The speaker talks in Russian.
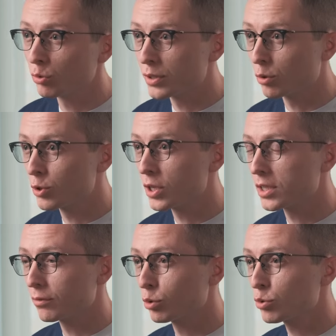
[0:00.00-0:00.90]
новость
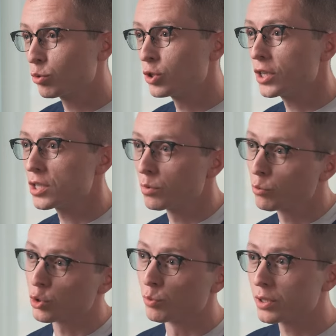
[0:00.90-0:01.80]
заключается в том, что чаще мы
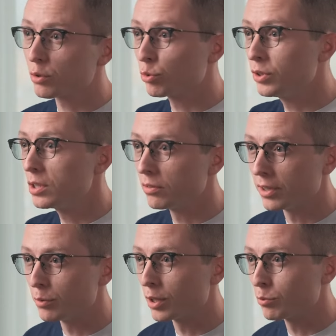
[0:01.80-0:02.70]
можем раскрутить во
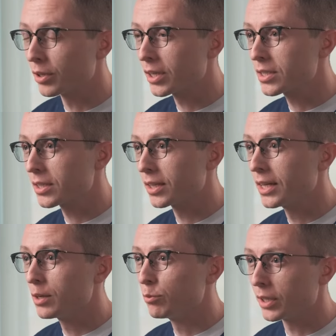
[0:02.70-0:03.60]
время операции
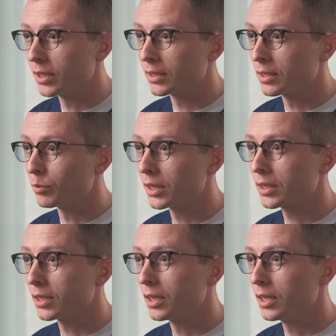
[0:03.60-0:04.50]
придатки матки,